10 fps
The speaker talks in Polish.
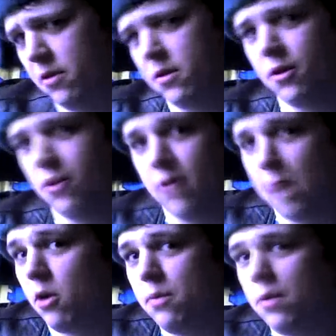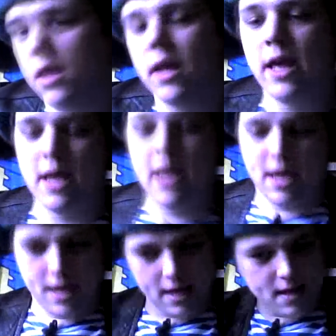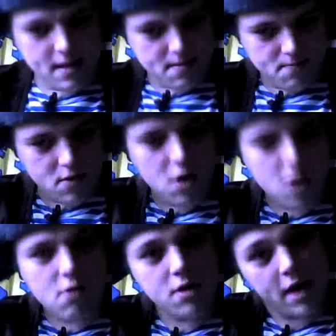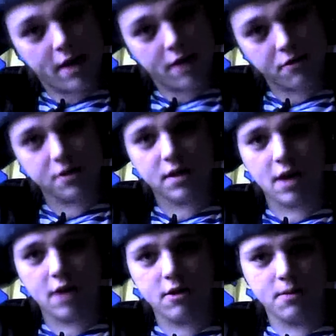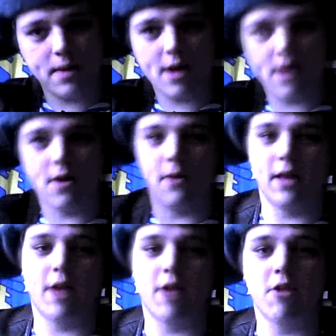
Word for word: co kto tam robi. E, I ogólnie wszystkiego dobrego. Także